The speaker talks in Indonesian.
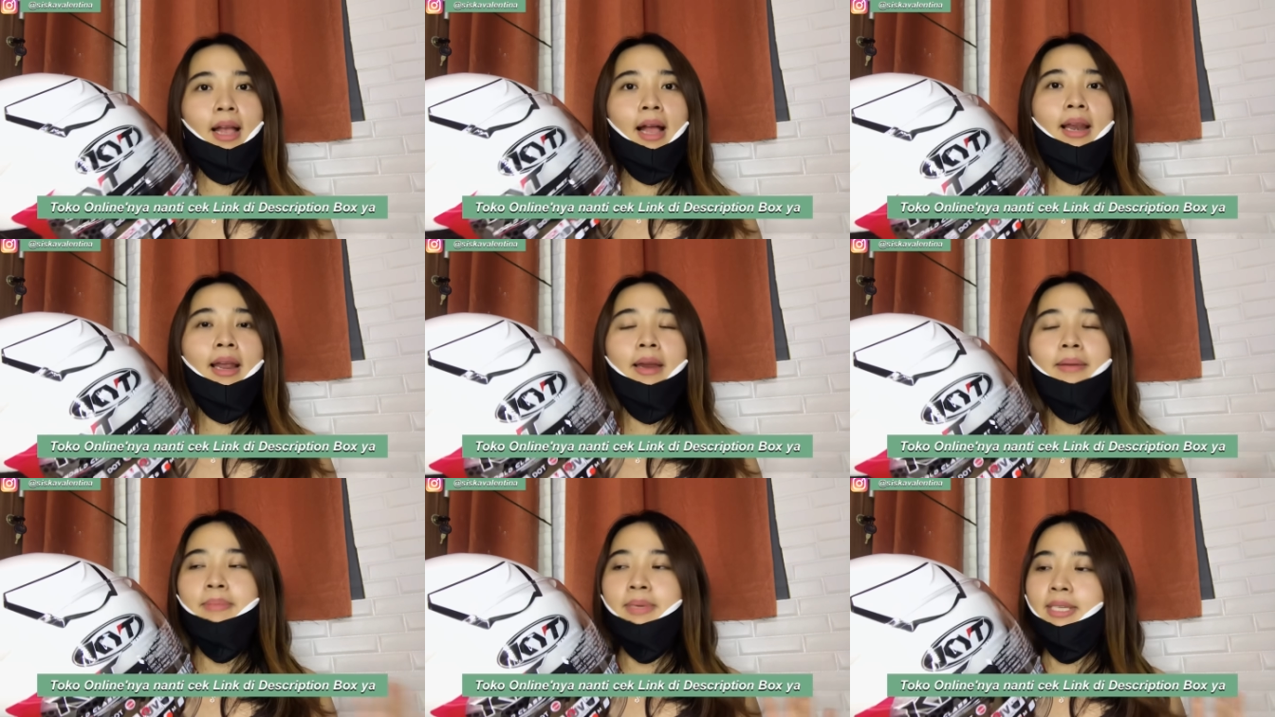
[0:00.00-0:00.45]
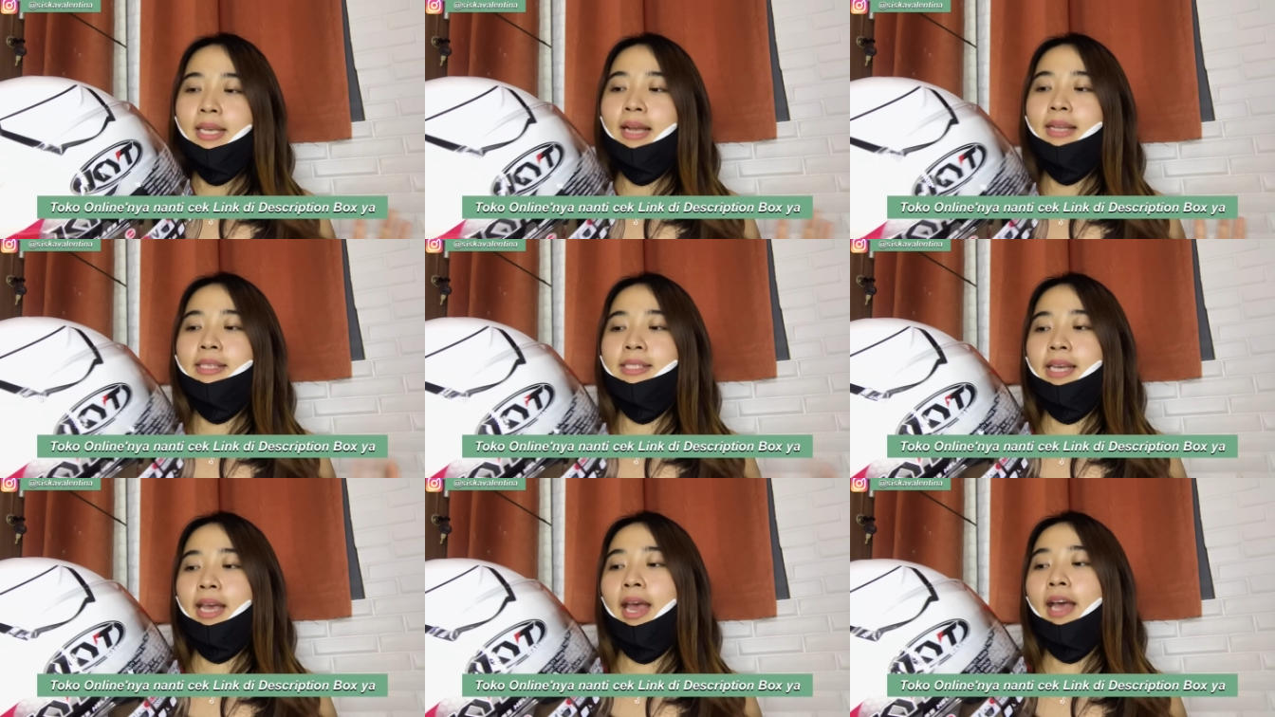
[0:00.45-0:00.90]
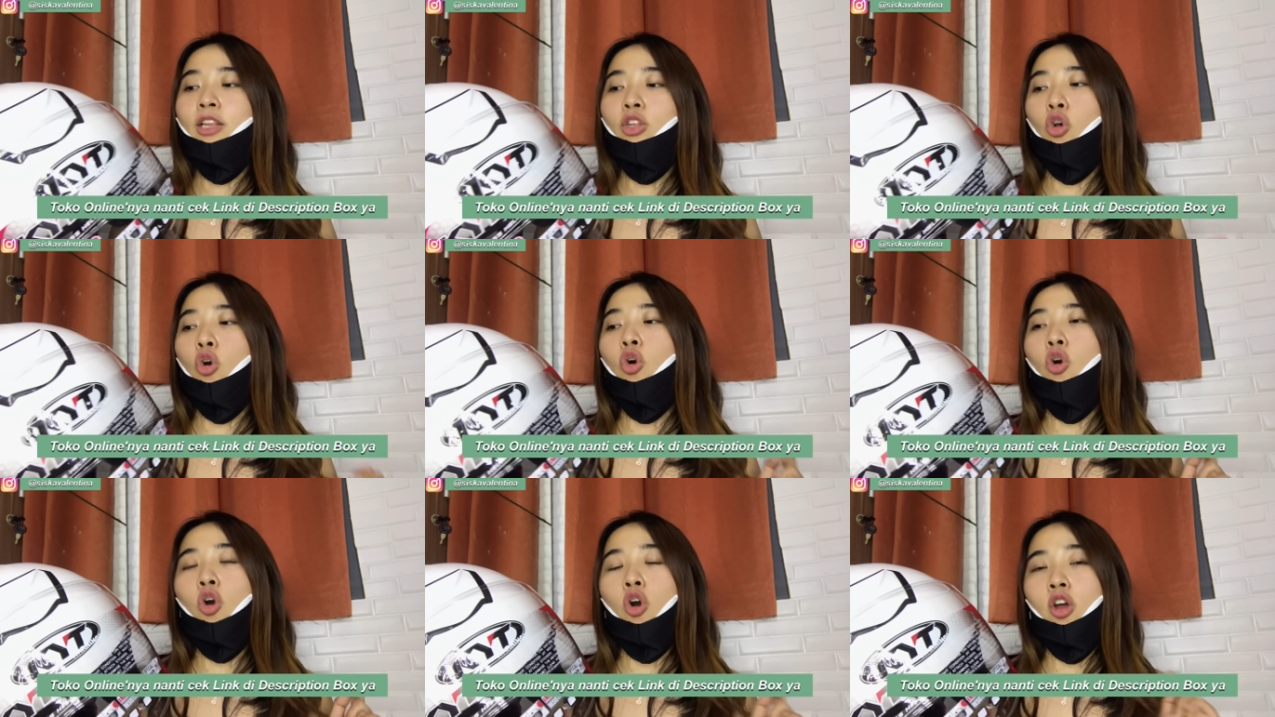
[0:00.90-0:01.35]
kalian bisa cek
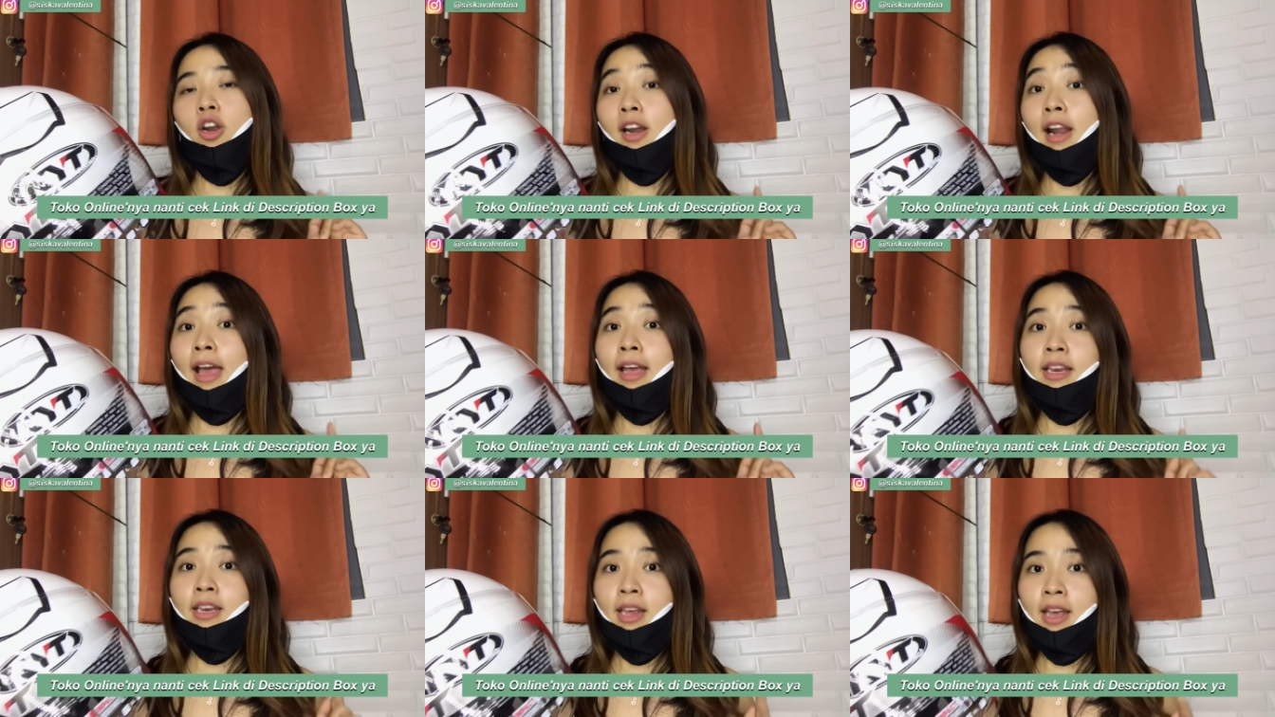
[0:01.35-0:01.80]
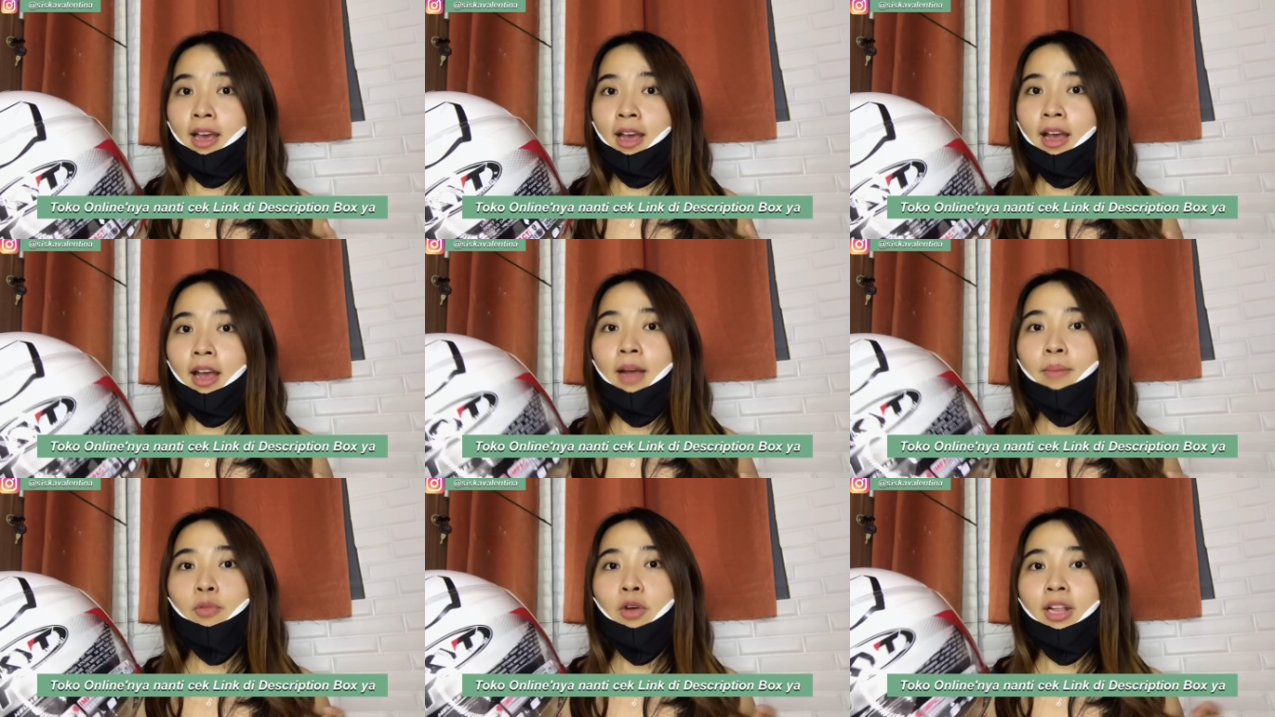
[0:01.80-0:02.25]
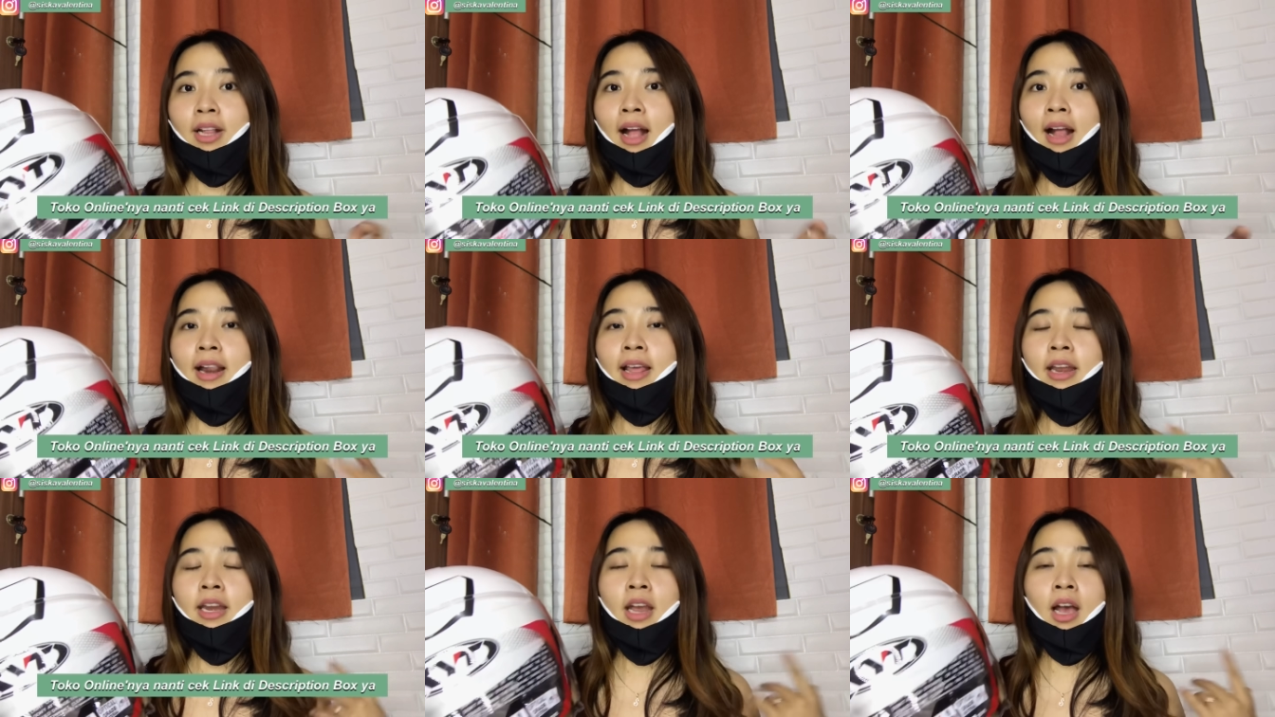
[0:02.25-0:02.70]
toko onlinenya buat
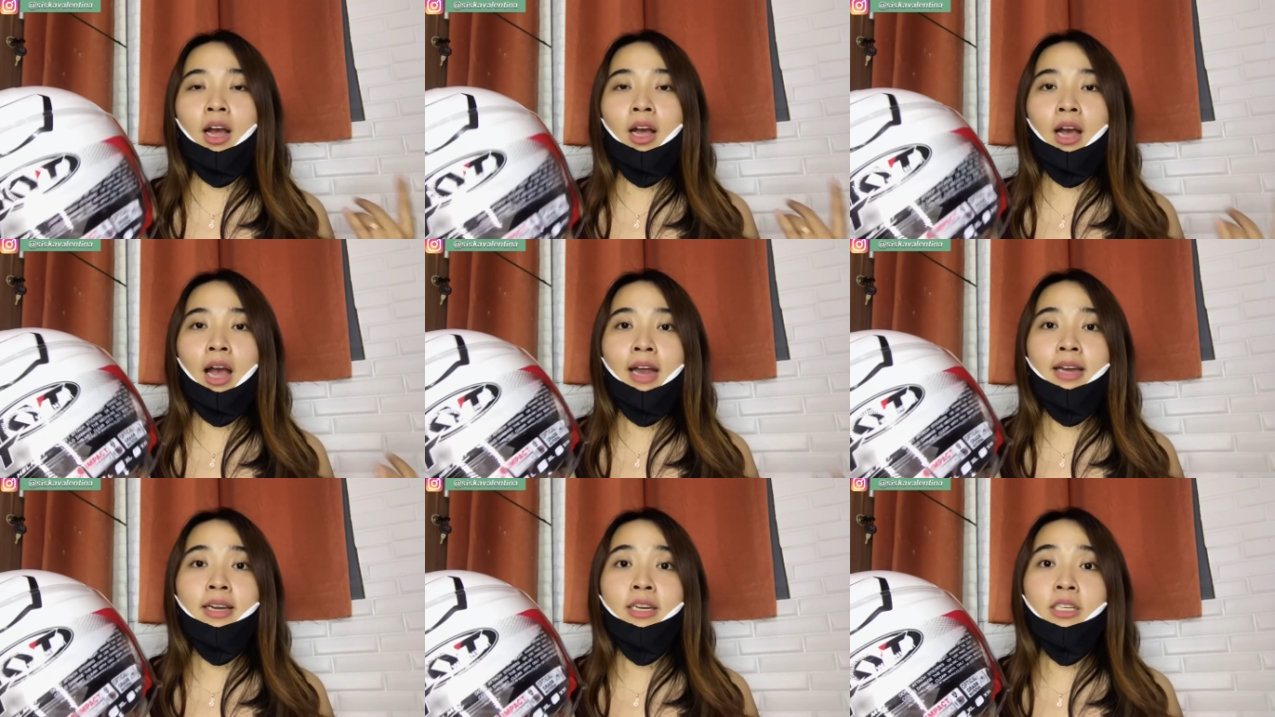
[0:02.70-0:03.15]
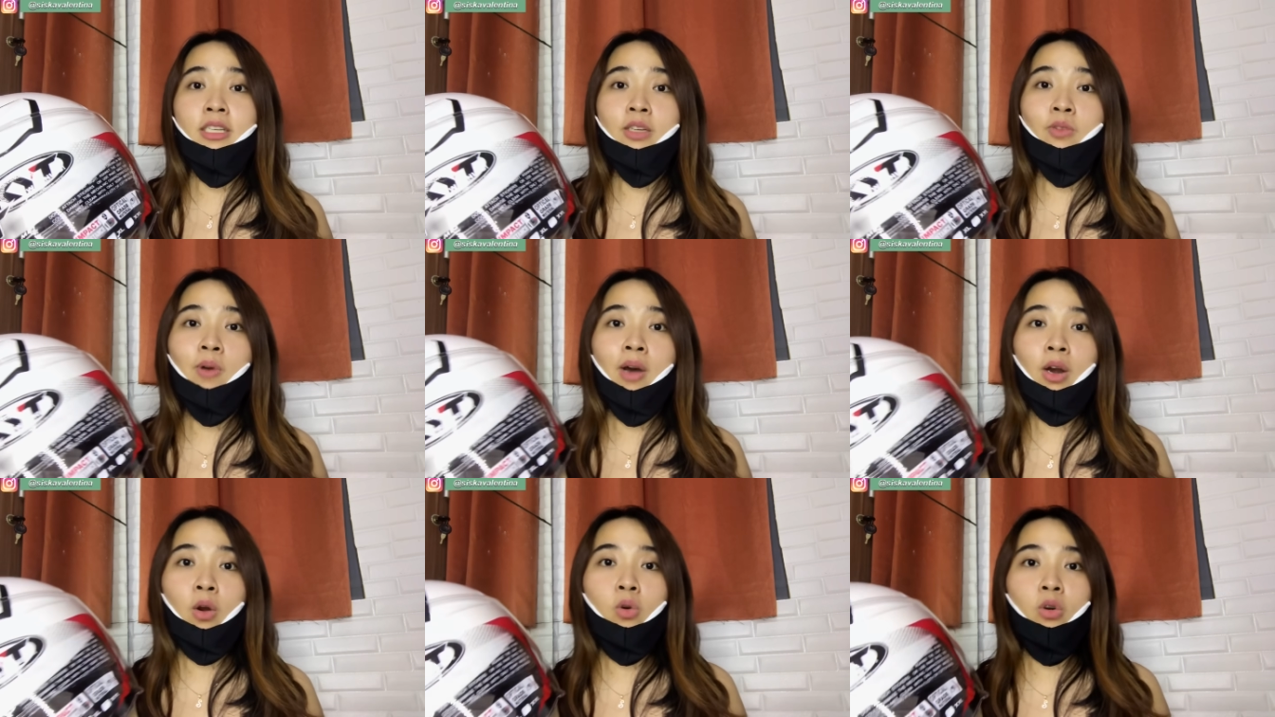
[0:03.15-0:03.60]
kalian yang ada di luar